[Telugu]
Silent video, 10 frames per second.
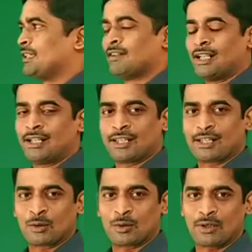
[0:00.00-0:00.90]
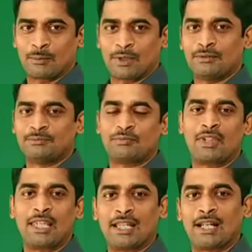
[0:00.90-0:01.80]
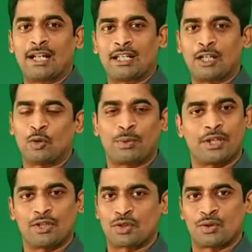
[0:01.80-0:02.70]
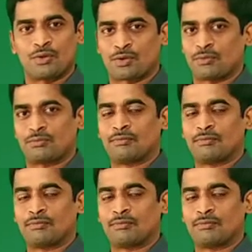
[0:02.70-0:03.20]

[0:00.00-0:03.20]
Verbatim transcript: ఇవన్నిటి దగ్గర కూడా మనం ది ఆటకాలను ఉపయోగించుకోవచ్చు